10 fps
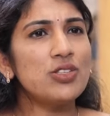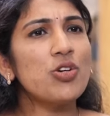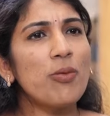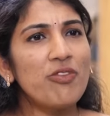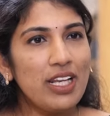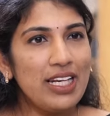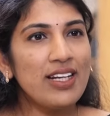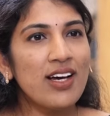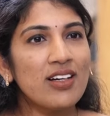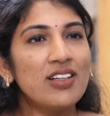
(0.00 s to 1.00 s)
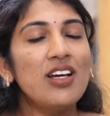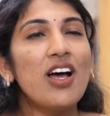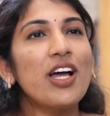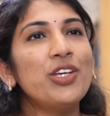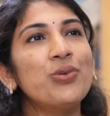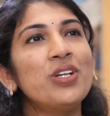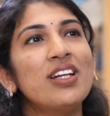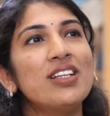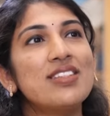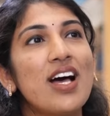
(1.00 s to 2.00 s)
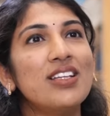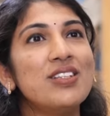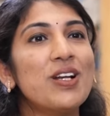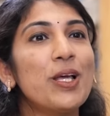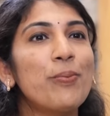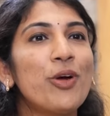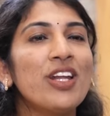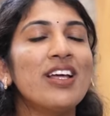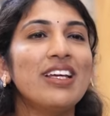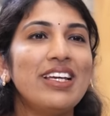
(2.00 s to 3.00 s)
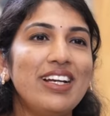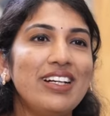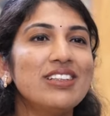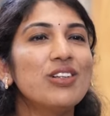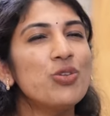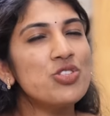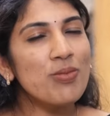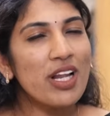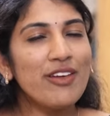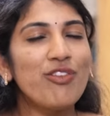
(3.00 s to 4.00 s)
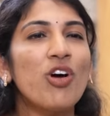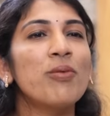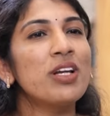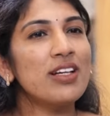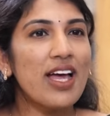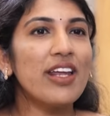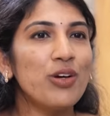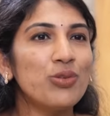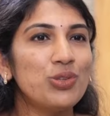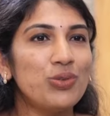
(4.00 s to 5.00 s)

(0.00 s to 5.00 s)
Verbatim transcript: జాబ్ వెళ్ళినా అయ్యో నేను అది సాధించలేకపోయినా అనే గిల్ట్ కొంచెం లైఫ్ లాంగ్ మనకు క్యారీ అవుతూ